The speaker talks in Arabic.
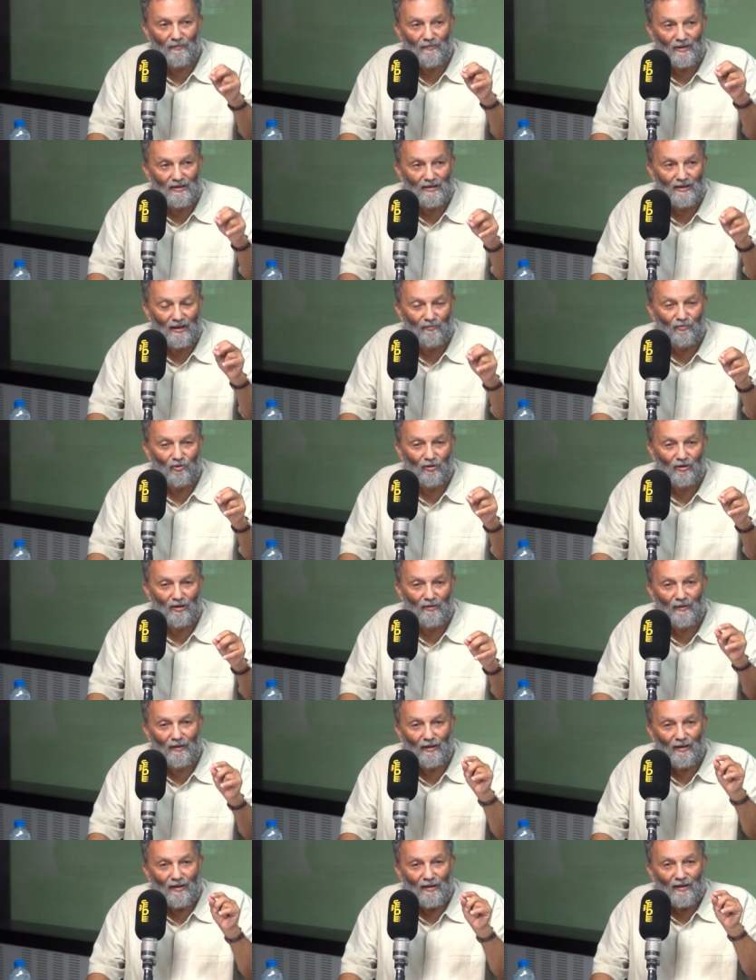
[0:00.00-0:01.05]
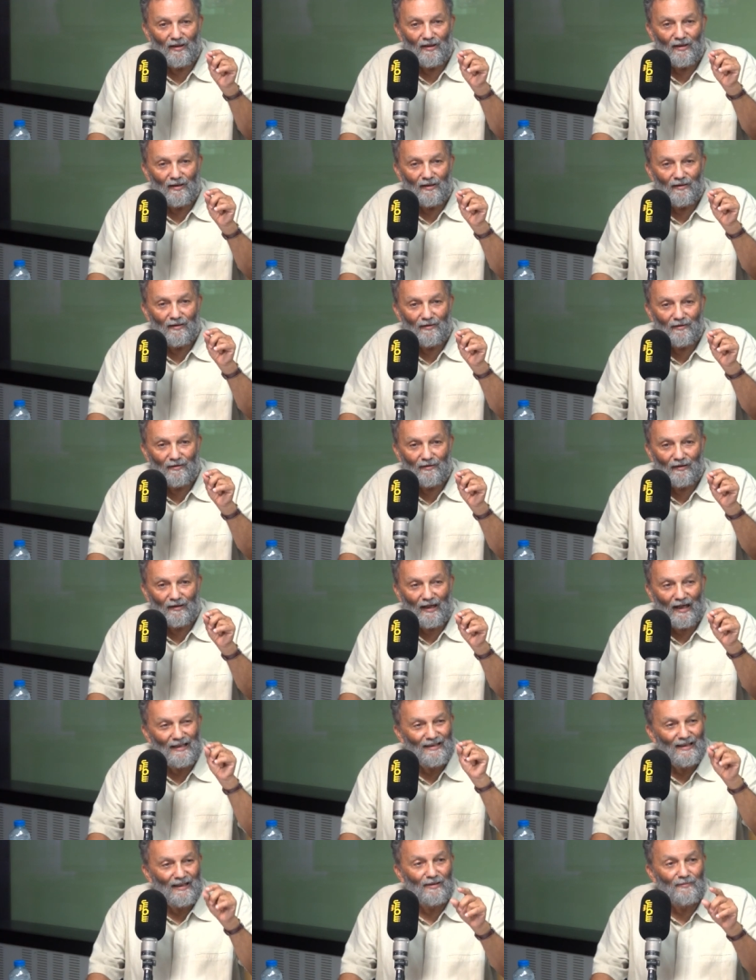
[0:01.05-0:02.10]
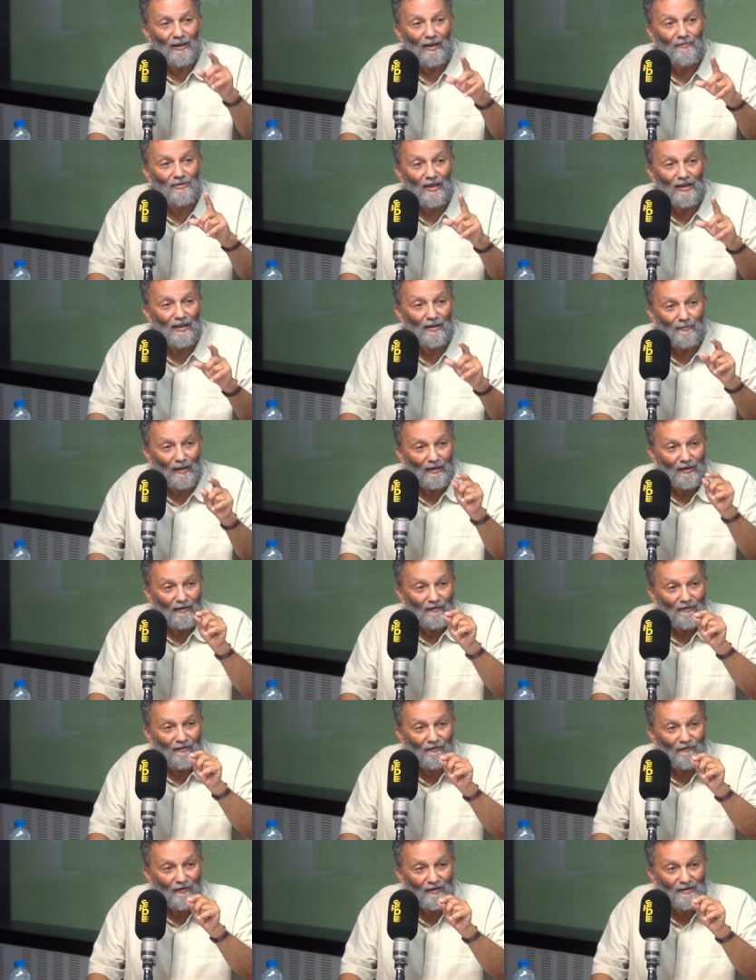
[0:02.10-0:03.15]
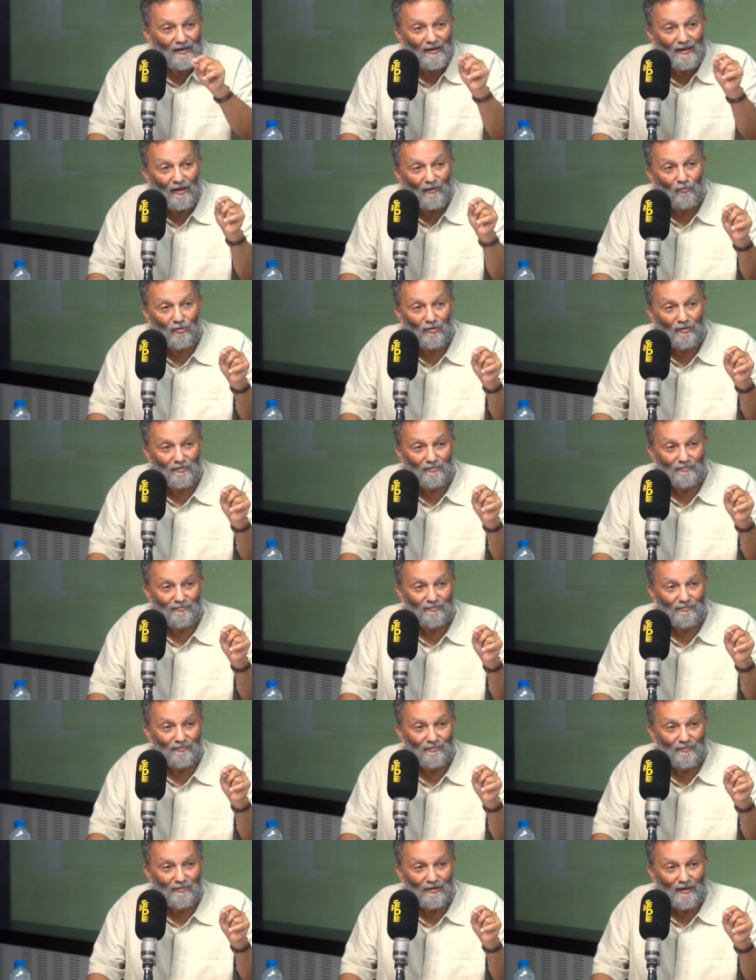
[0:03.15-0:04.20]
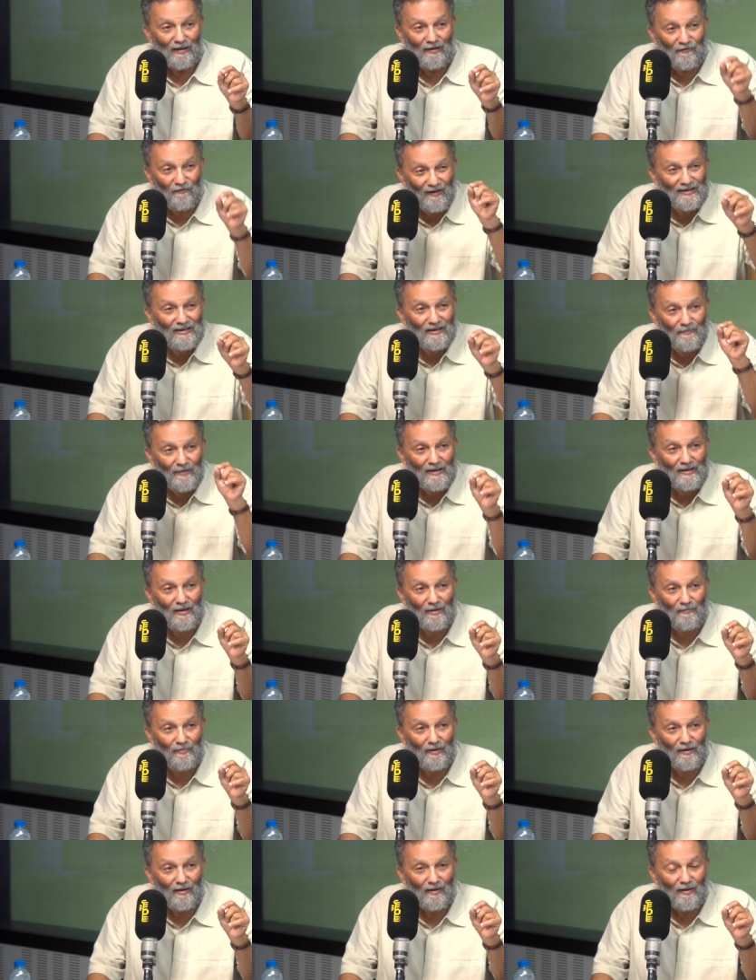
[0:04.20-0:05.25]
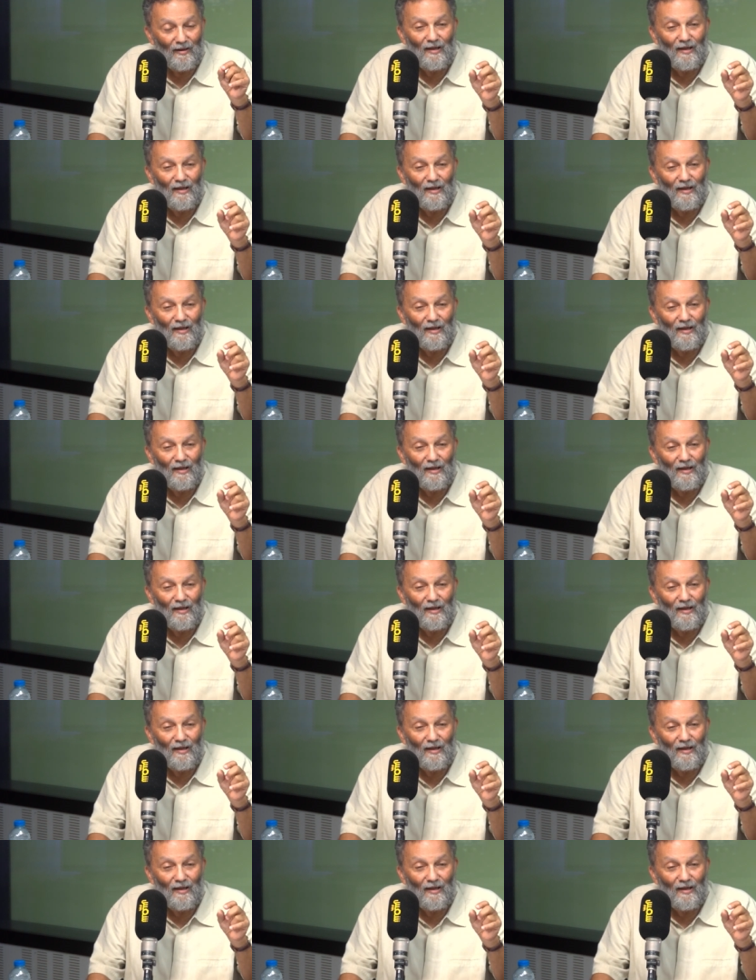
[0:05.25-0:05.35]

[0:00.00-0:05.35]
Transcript: زعيم بورقيبه آه، قعد يخدم خمسة ايام على الفصل الاول الفاصله بحسابها